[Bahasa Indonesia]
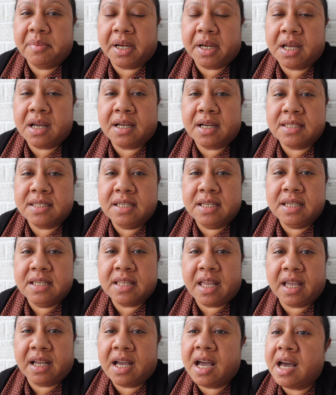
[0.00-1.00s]
mereka
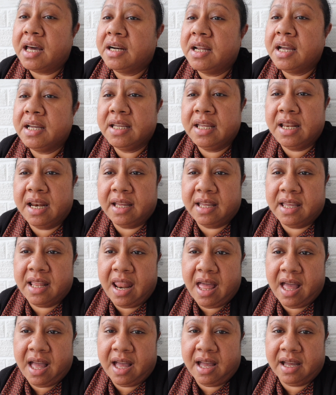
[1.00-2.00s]
kasih naik harga
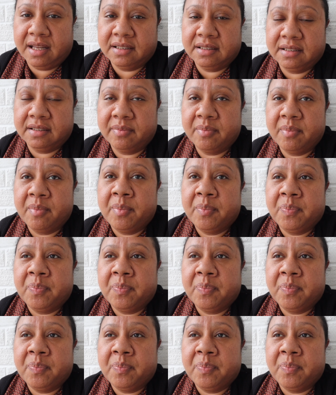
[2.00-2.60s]
gila-gilaan